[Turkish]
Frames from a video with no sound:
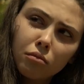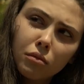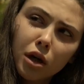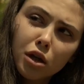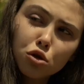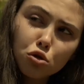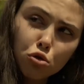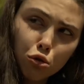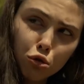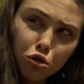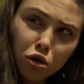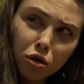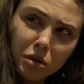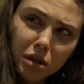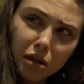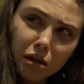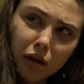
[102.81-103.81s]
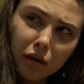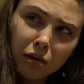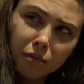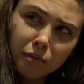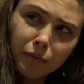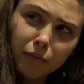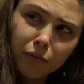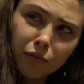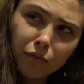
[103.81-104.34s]
Bak söylüyorum sana.
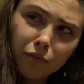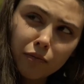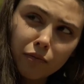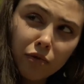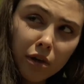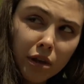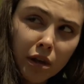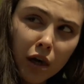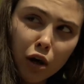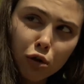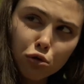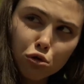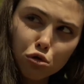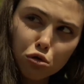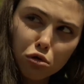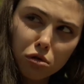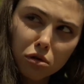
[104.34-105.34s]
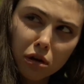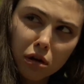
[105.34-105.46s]
Fena olur sonra.